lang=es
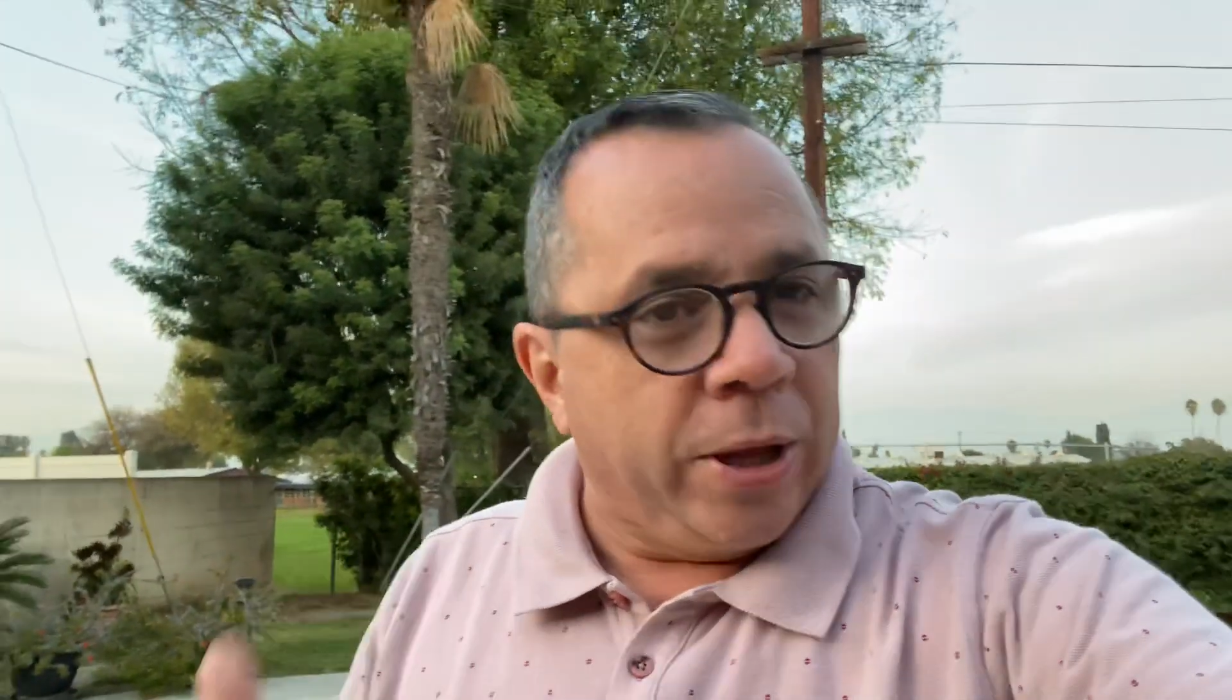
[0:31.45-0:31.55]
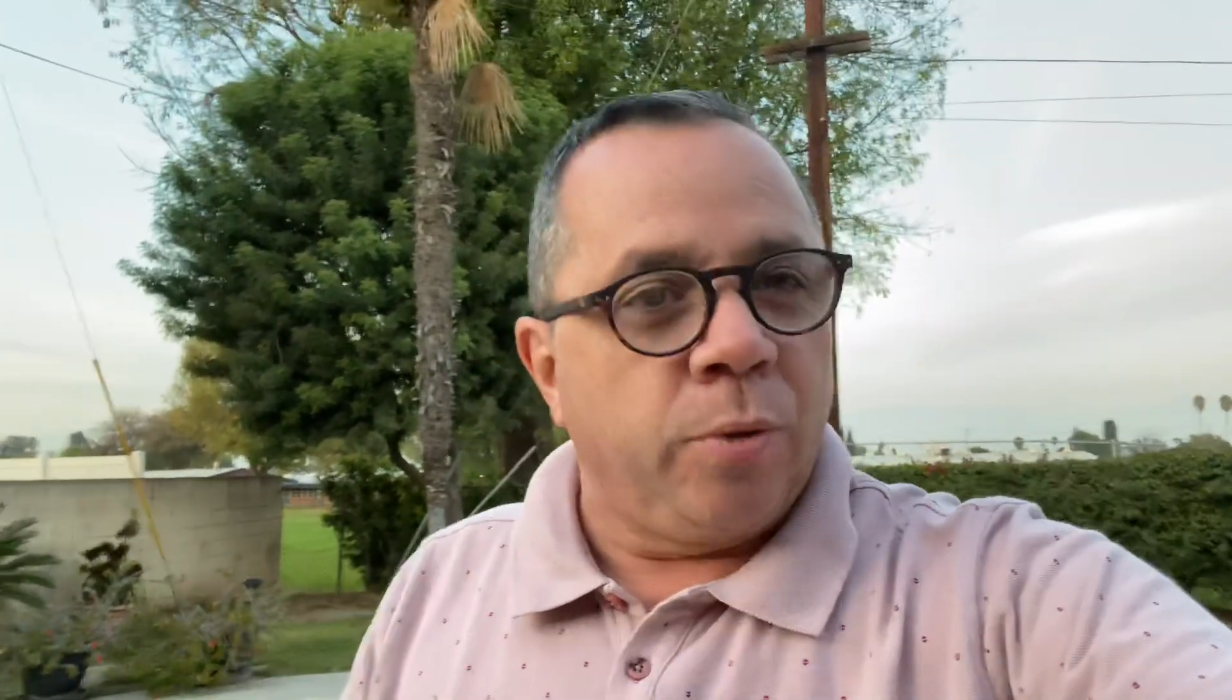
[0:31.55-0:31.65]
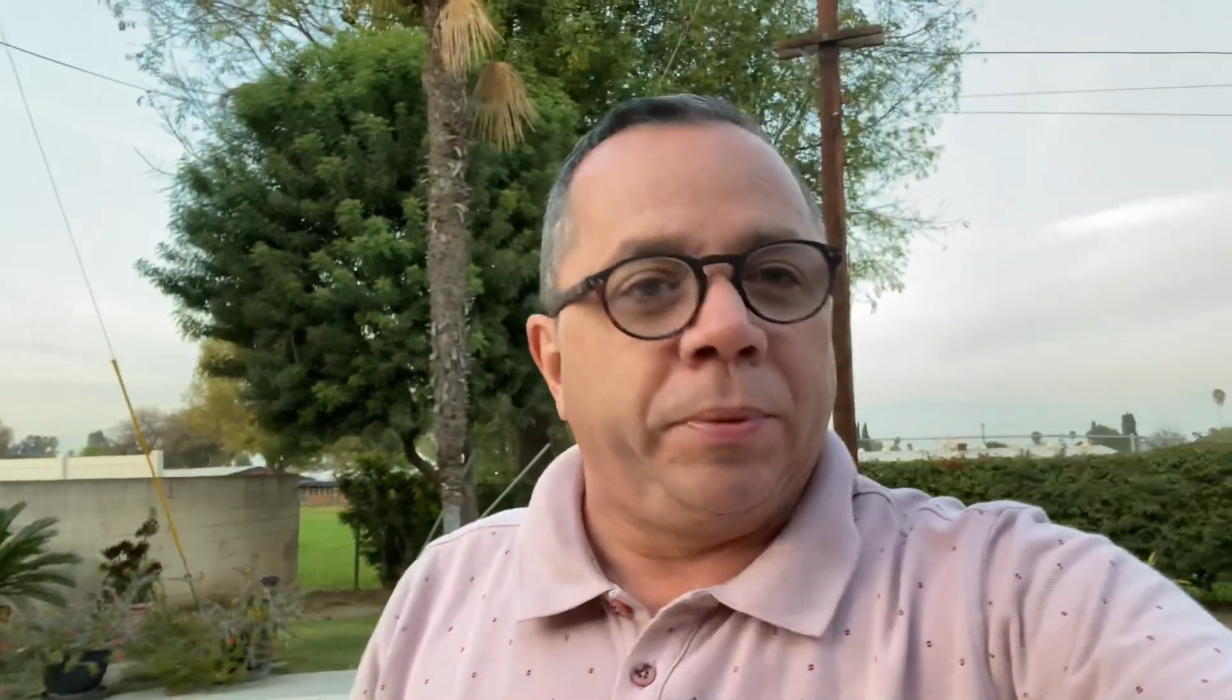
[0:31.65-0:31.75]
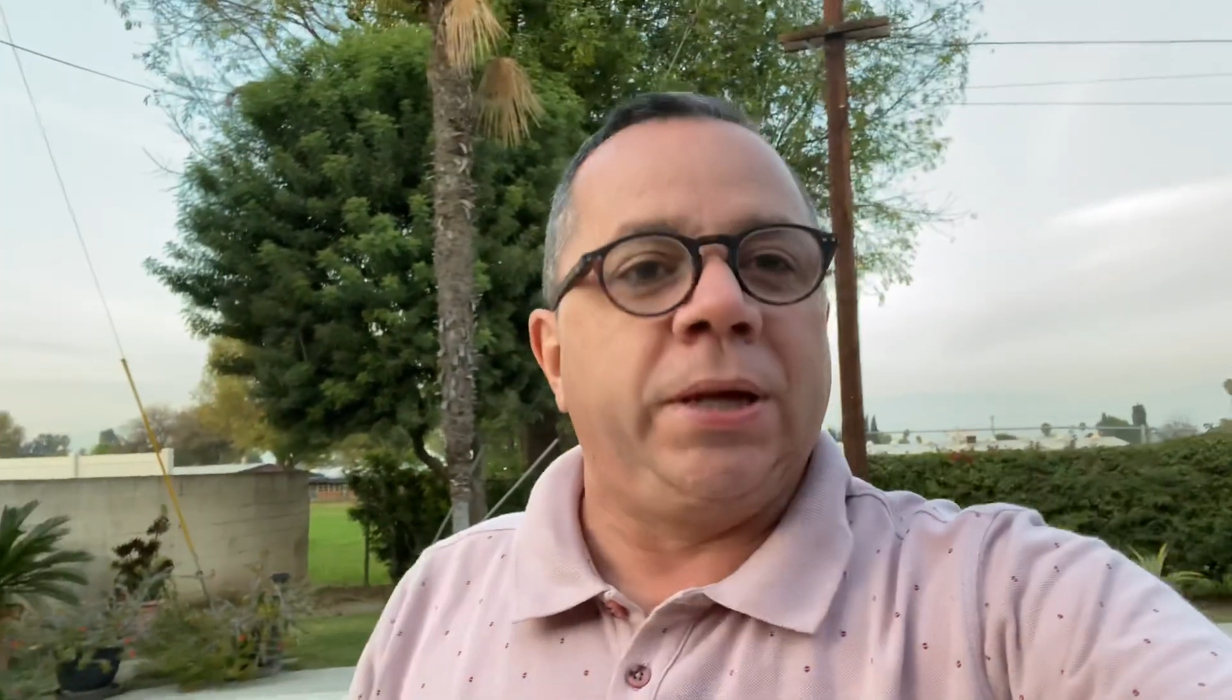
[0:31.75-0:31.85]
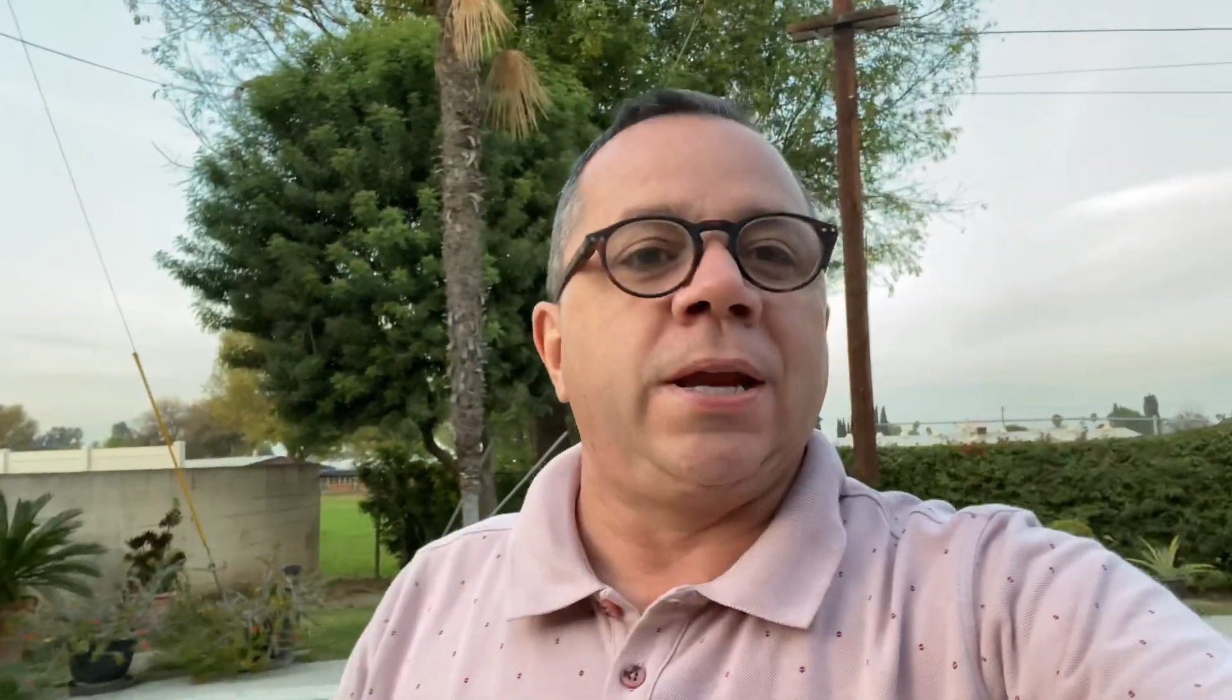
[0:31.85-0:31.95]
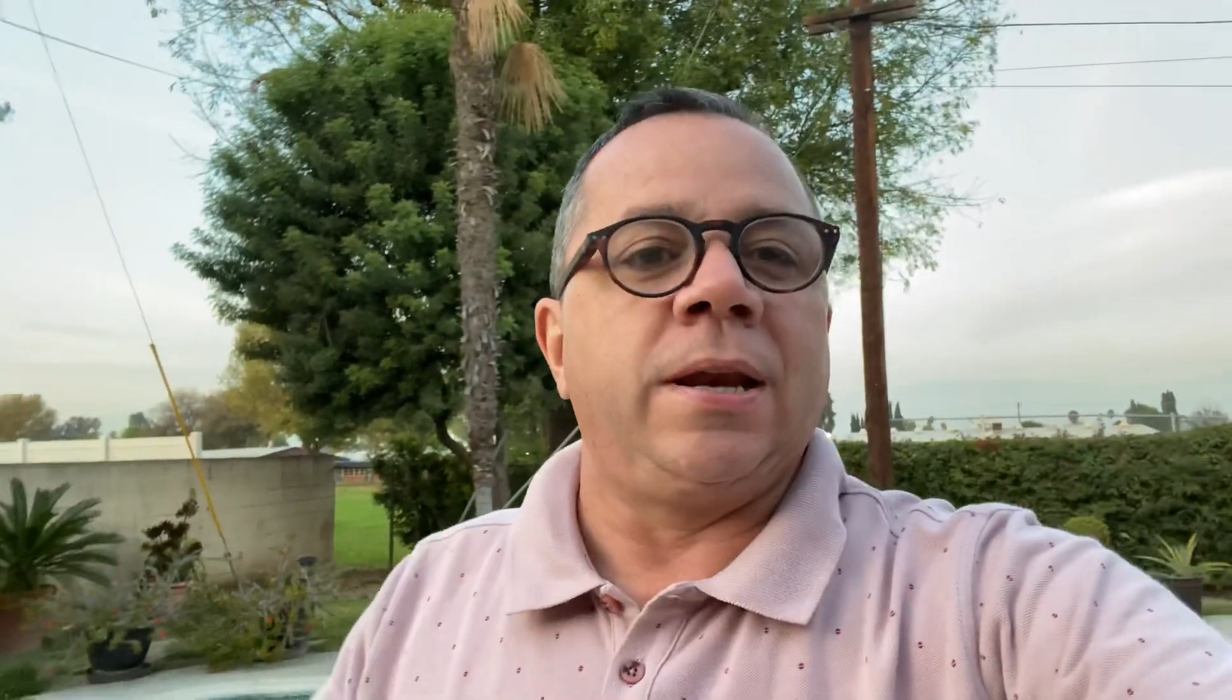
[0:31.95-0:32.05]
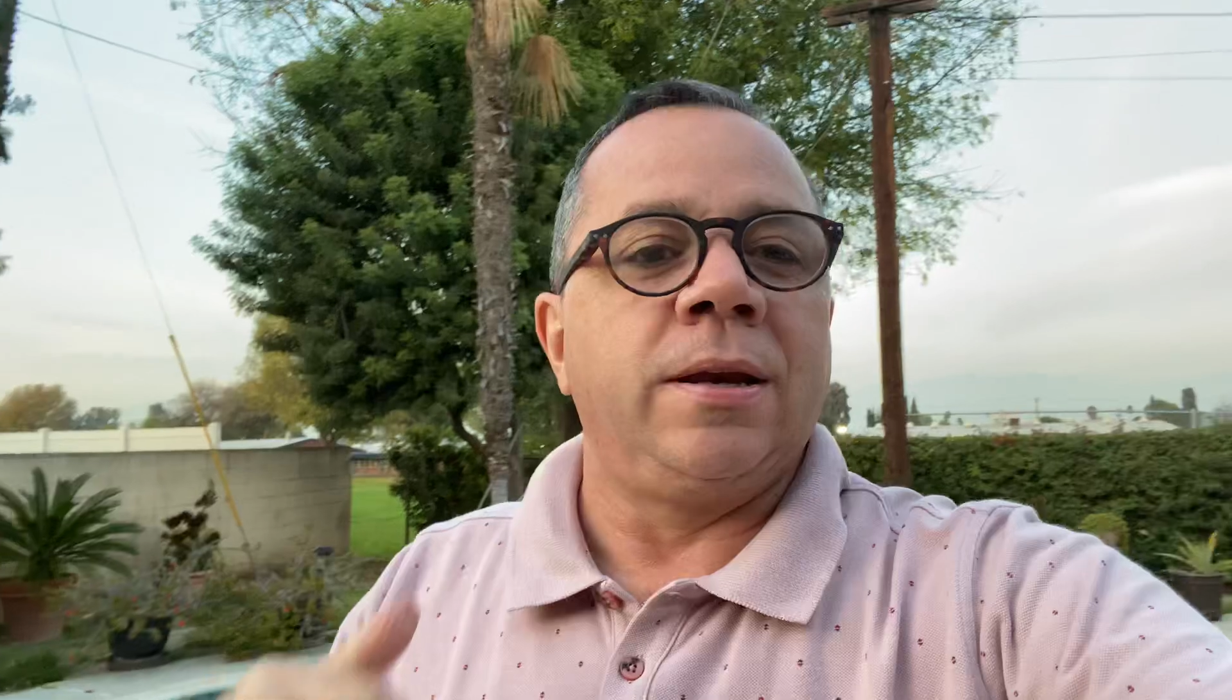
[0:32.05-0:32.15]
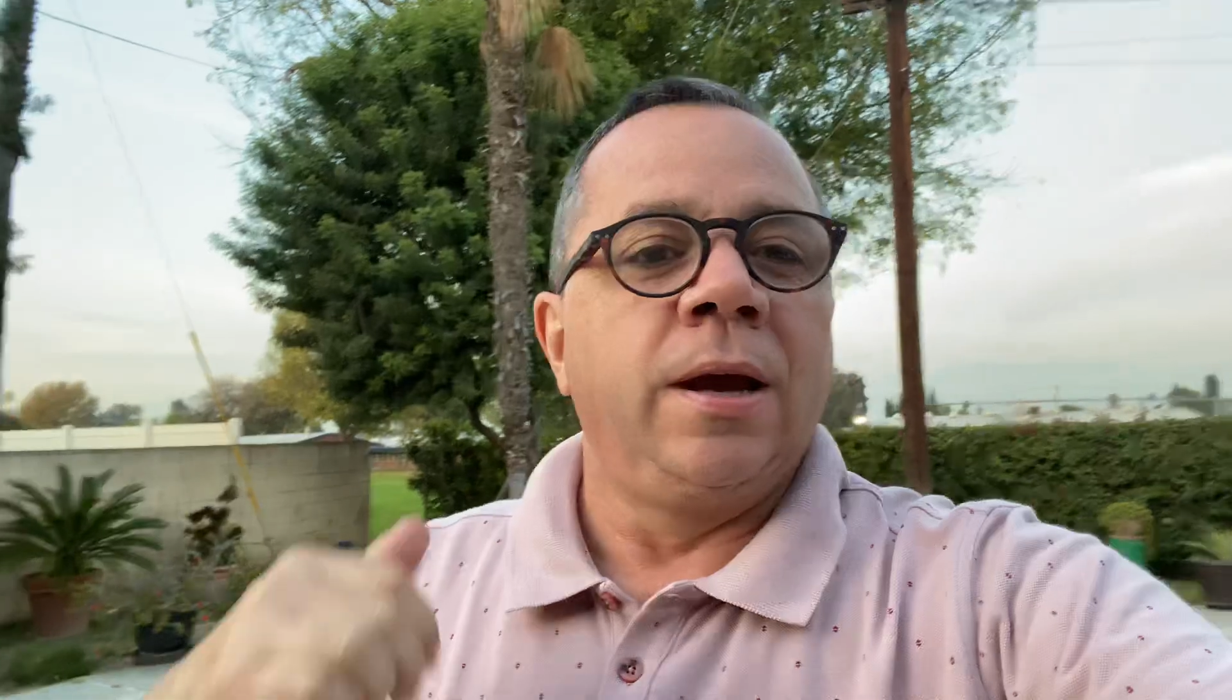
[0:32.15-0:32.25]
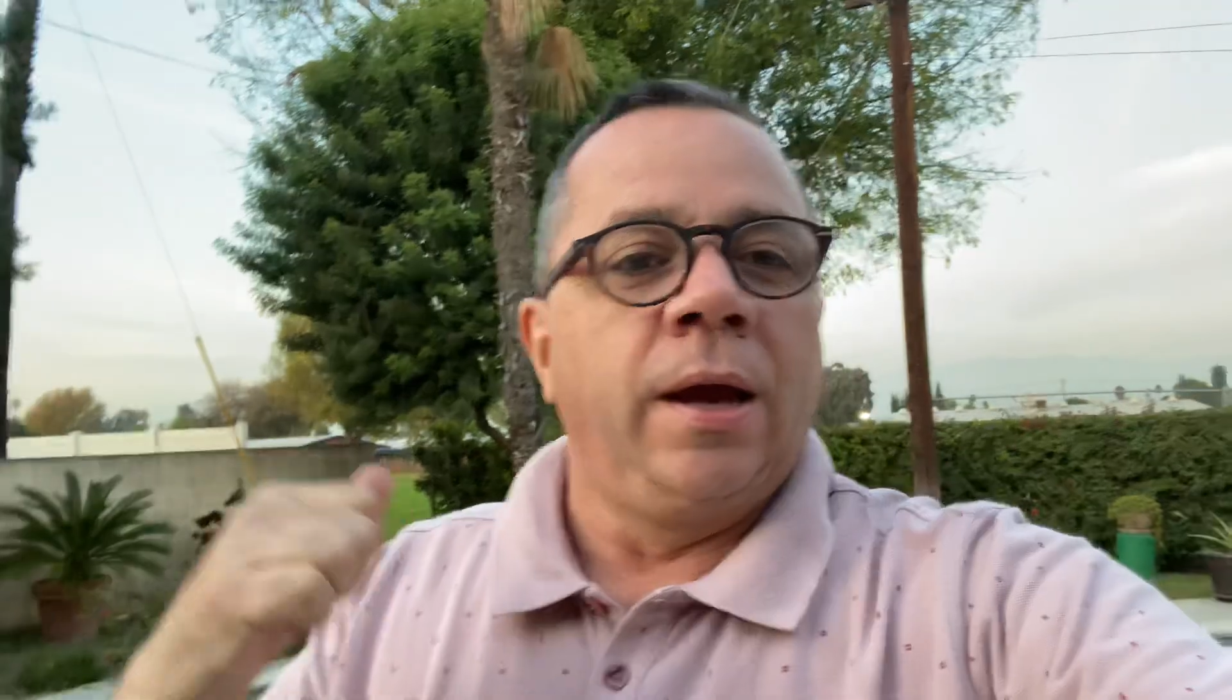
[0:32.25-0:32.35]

dominan,